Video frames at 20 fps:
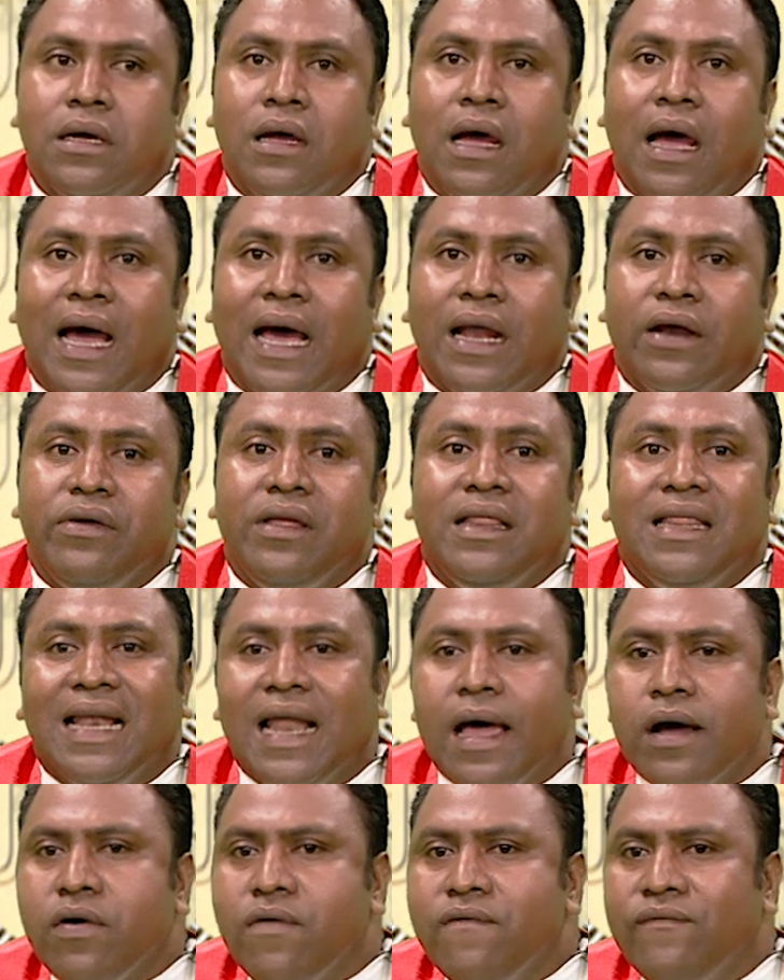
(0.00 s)
Halu ita
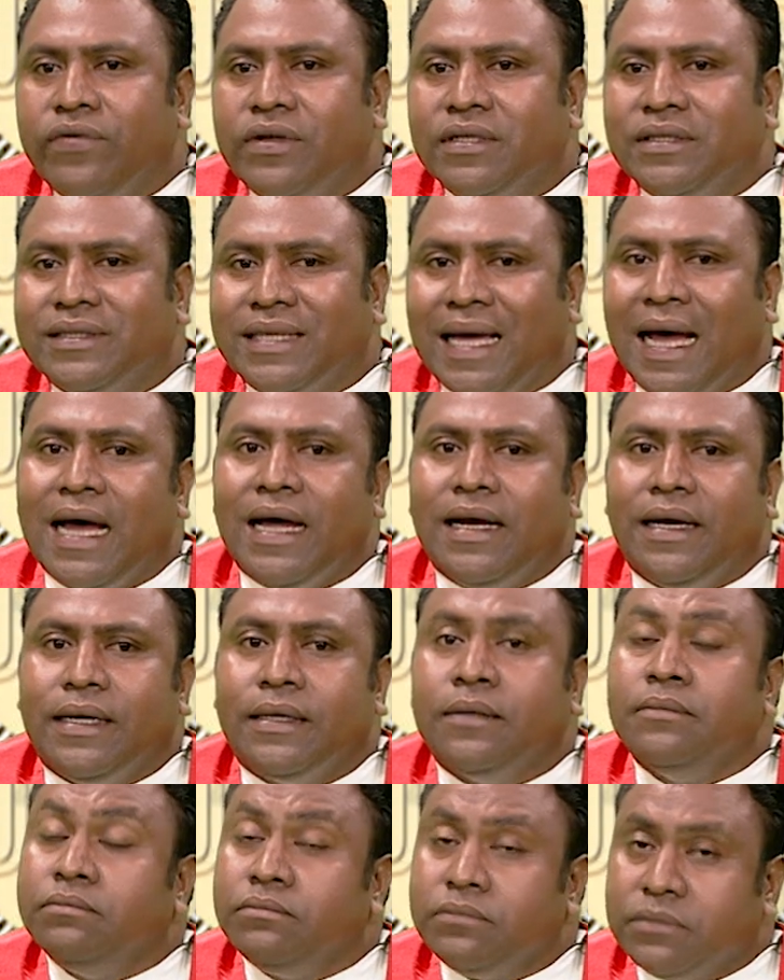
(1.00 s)
lakon vontade.
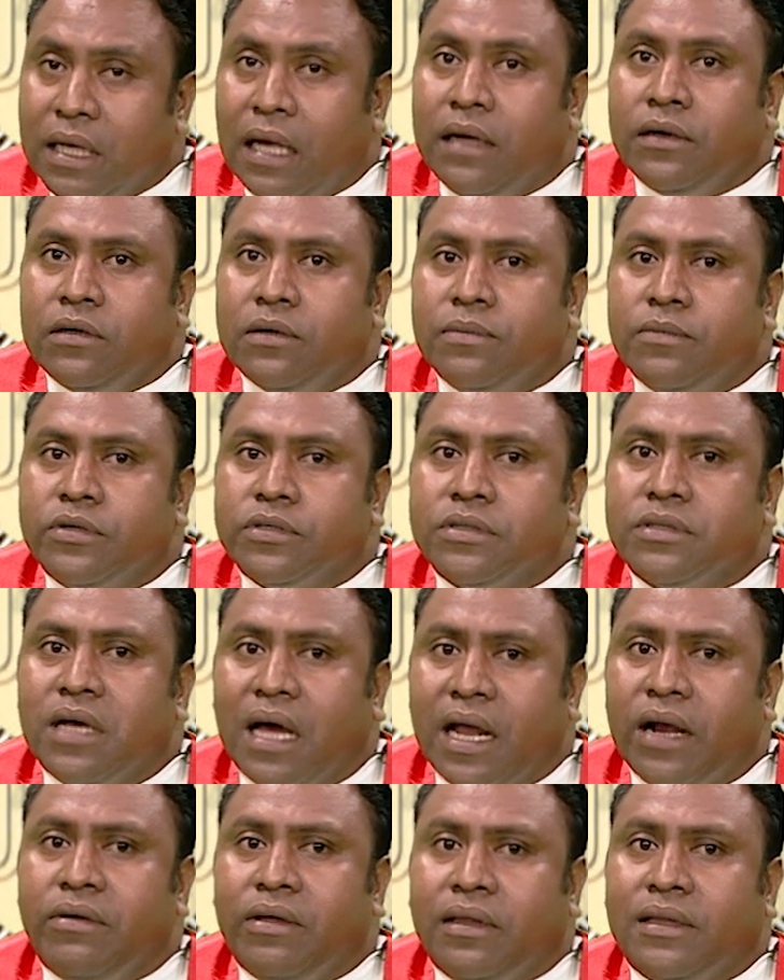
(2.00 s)
Tanto mos
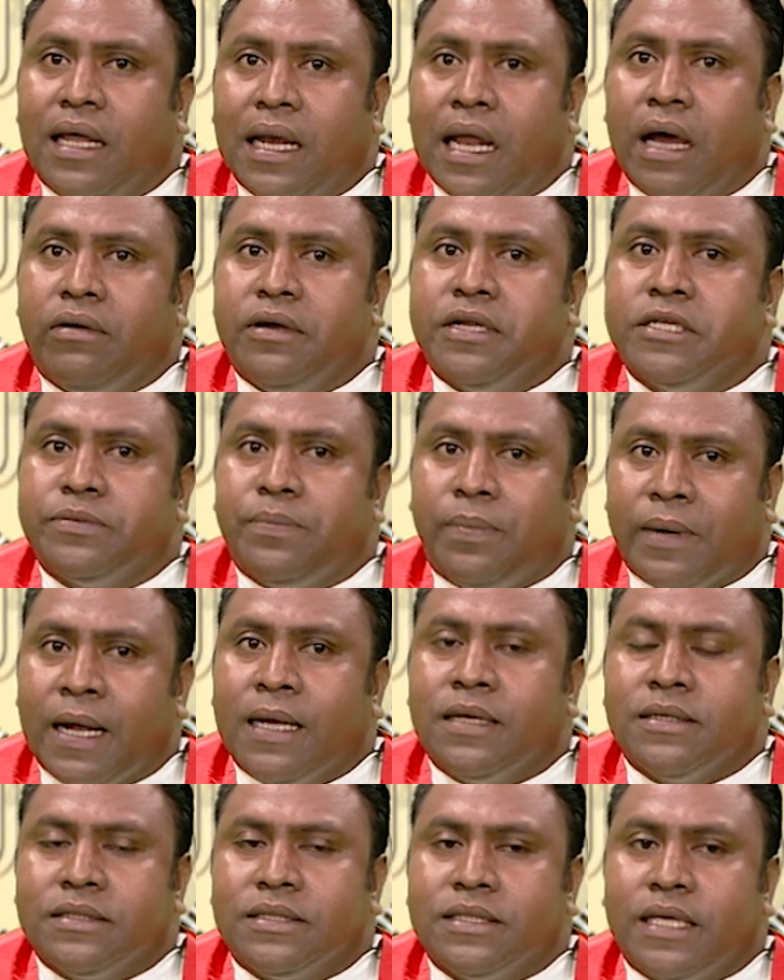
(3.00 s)
halu ita lakon
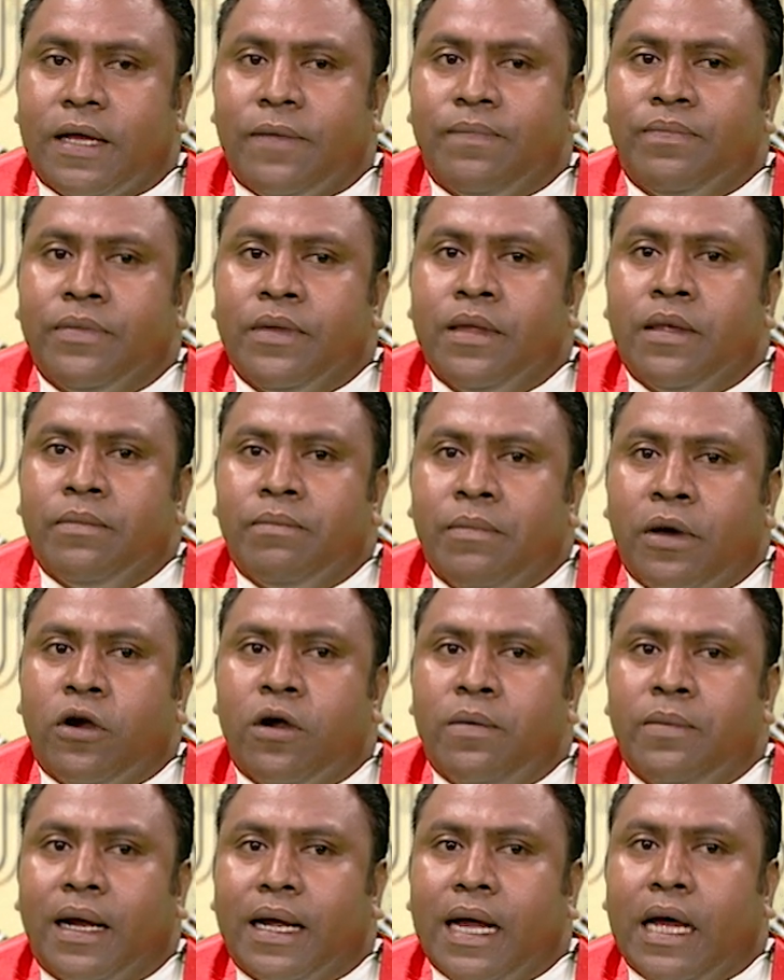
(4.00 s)
esperansa
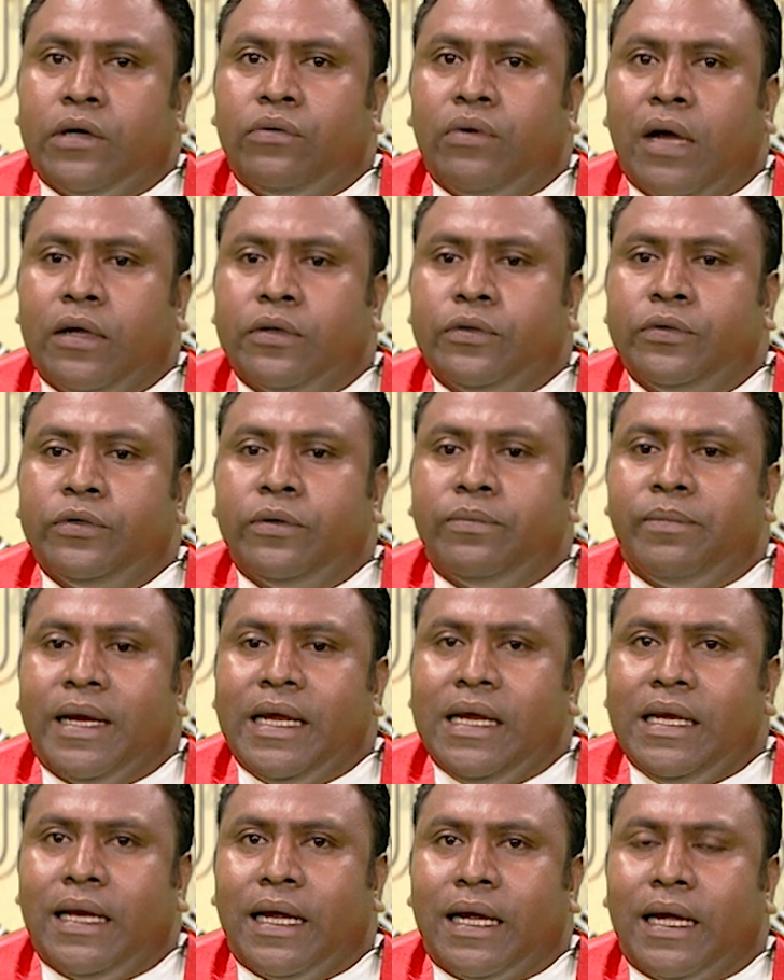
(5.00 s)
maromak atu haturu
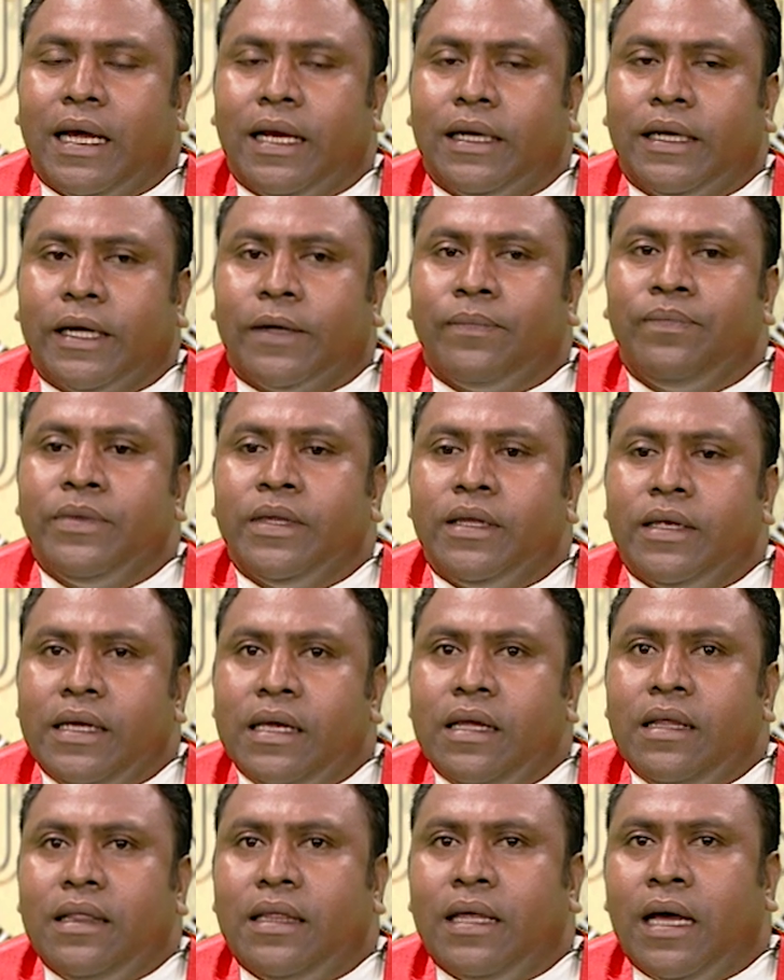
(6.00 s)
maita katak
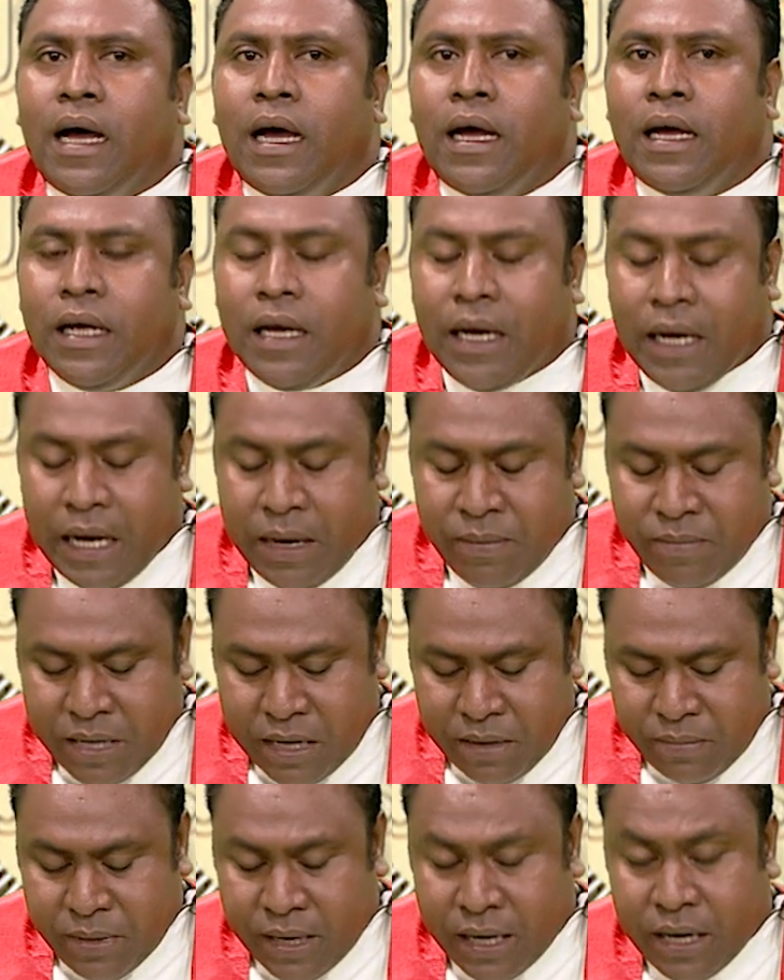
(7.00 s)
ita
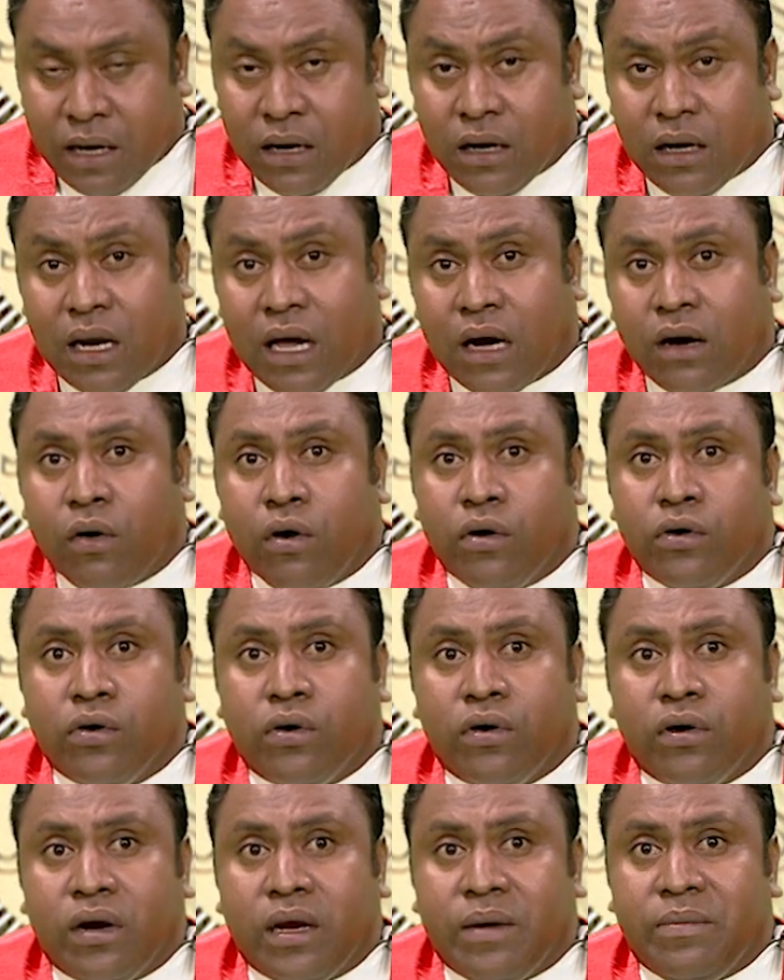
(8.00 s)
emanebe nakono
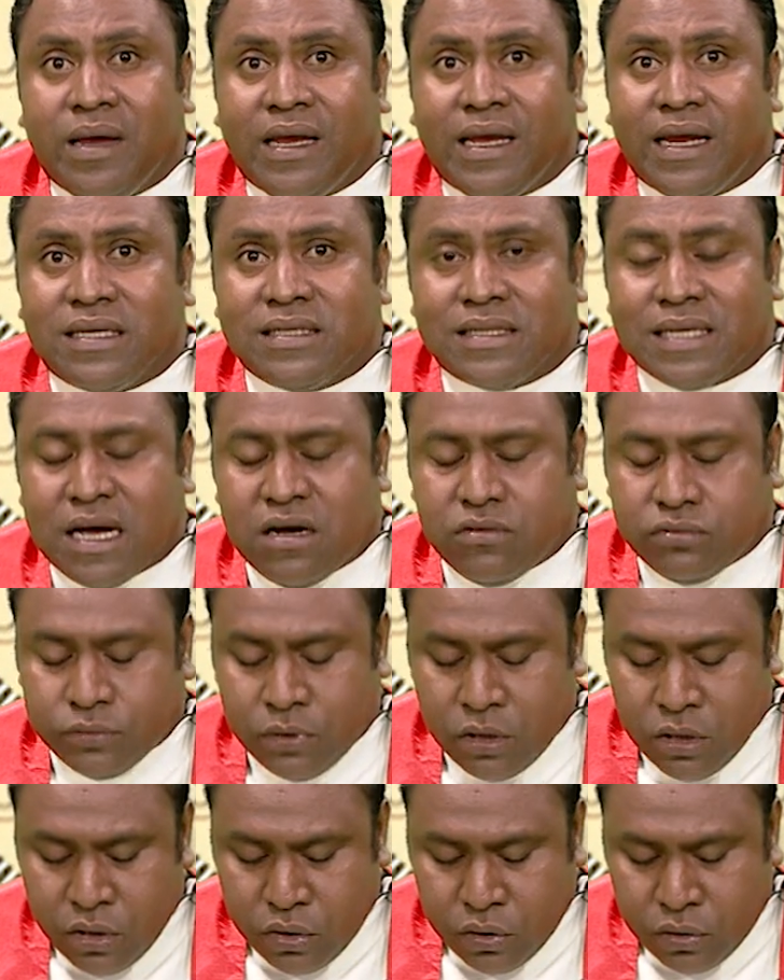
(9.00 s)
ho saun
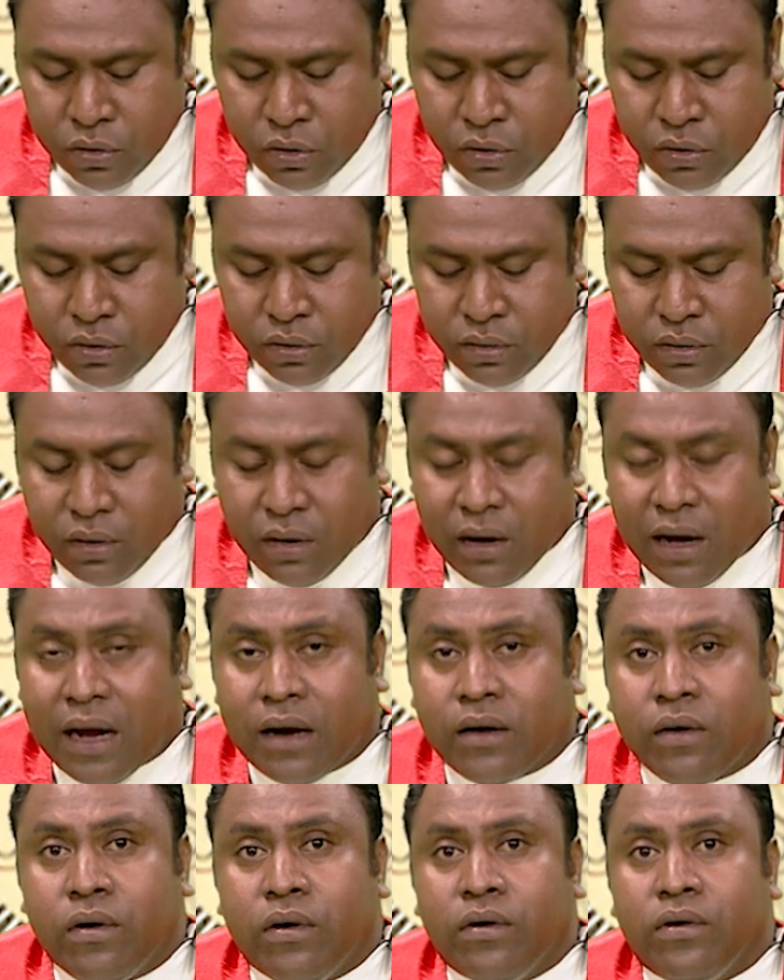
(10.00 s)
no
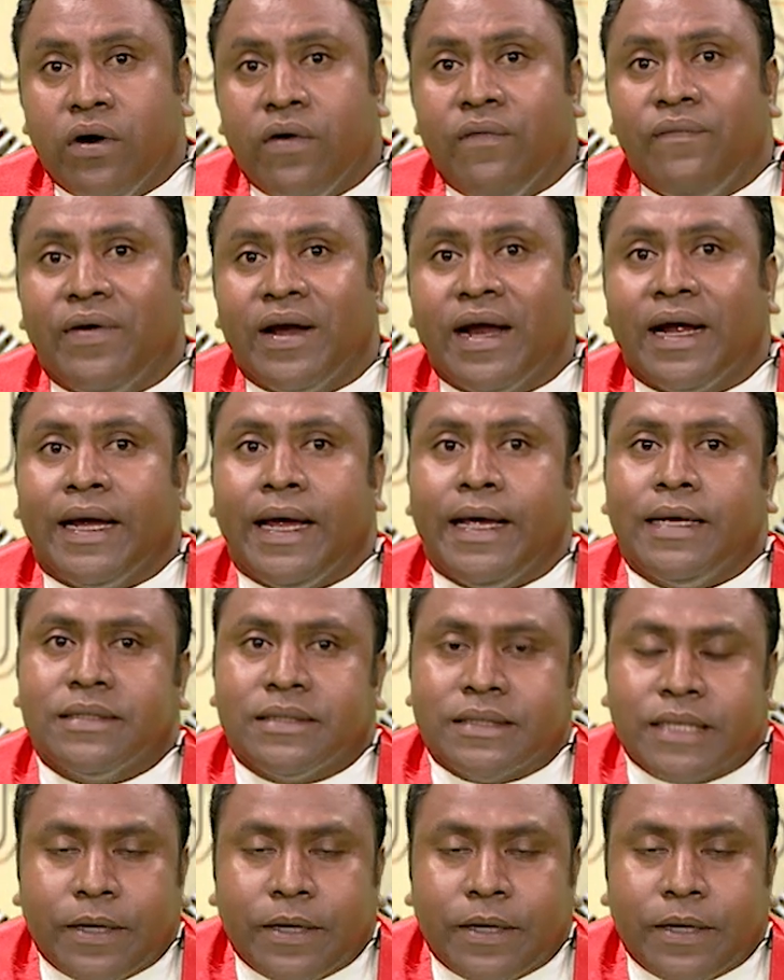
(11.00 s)
nakono ho frakeza.